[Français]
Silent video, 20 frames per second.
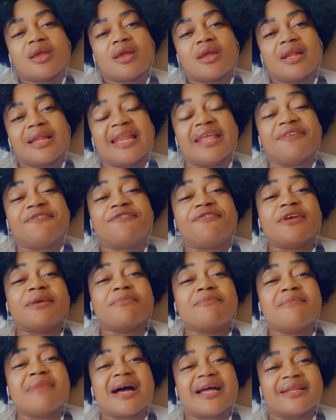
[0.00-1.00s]
Les
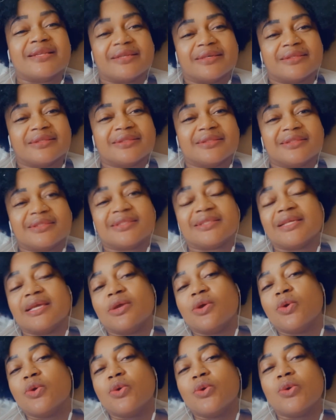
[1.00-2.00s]
fémanes, c'est
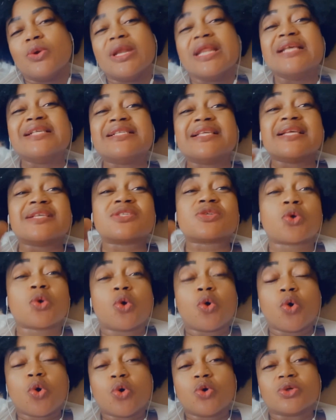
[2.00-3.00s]
eux. Les
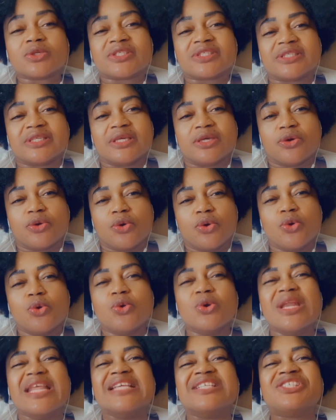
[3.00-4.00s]
escrocs, c'est eux.
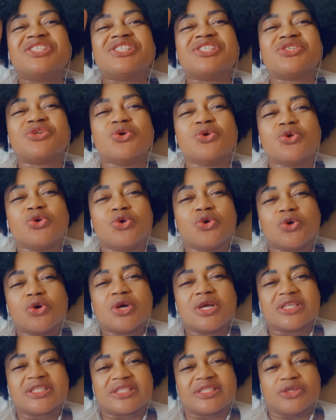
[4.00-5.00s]
Les gigolos,
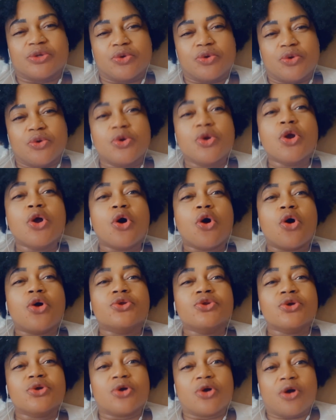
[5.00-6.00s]
c'est eux. En
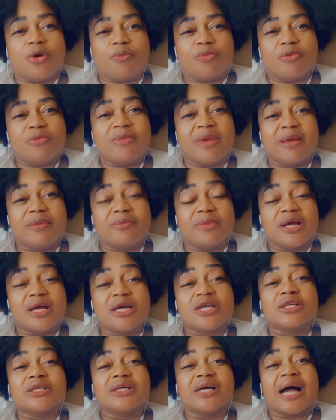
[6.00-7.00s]
Europe même,
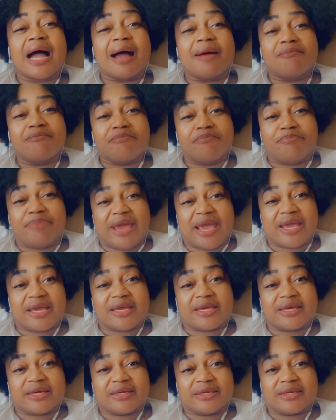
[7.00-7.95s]
en Mbeng,